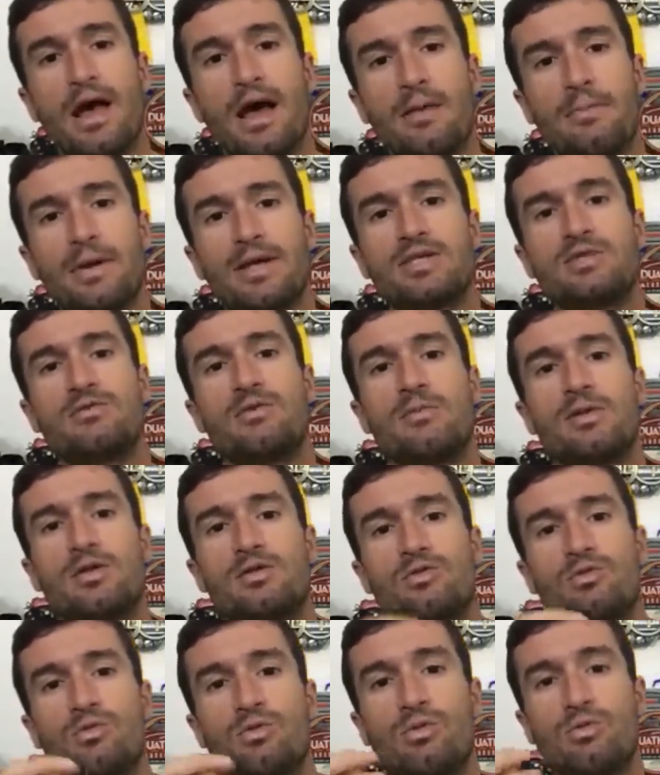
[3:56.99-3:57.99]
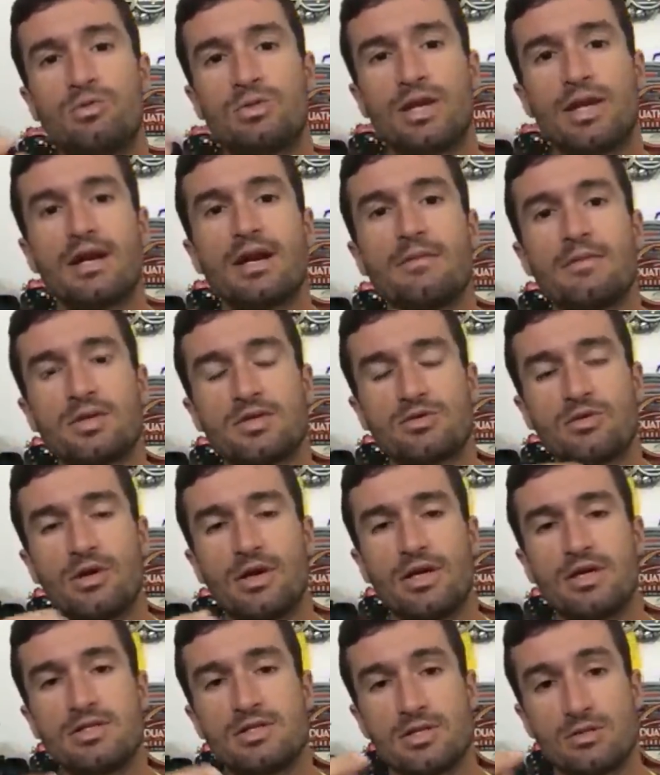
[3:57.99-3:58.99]
A partir do momento que o treinamento de
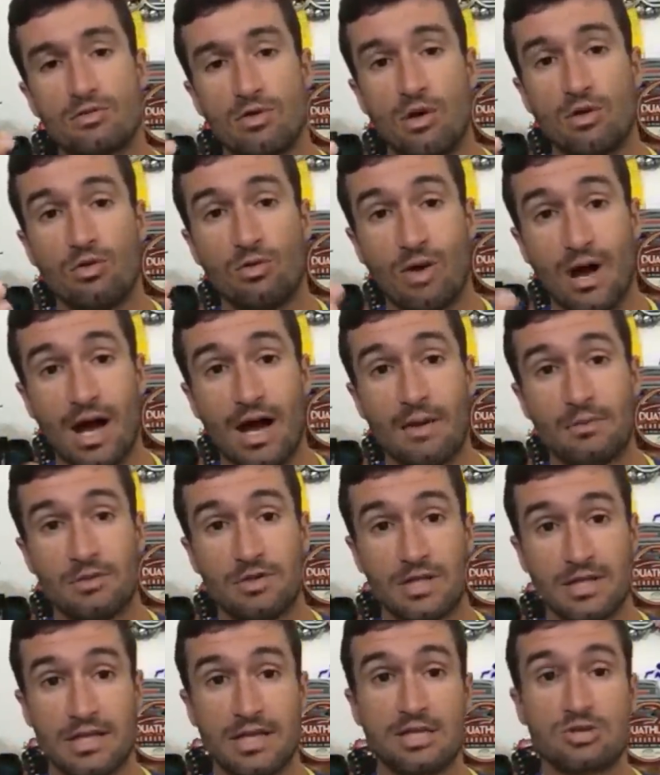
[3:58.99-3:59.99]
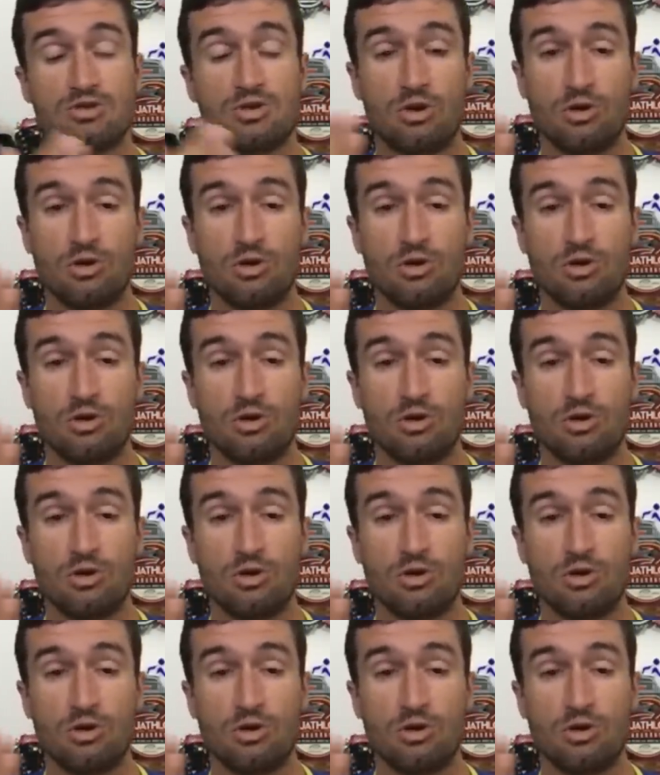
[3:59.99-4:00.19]
corrida se torna um hábito, já está na